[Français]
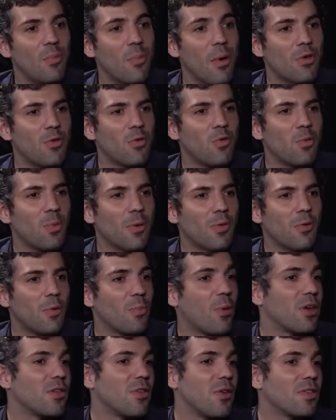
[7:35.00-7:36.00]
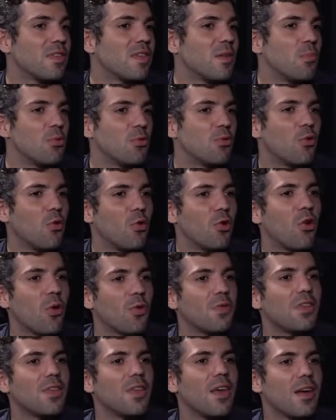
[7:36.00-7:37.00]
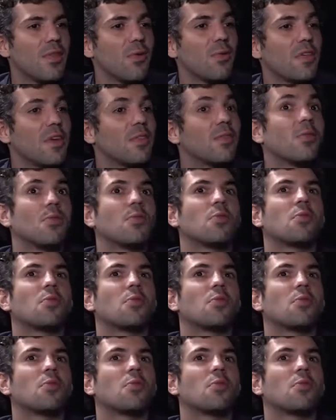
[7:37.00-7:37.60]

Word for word: est battu, parce que Biden, c'est plutôt le candidat de cette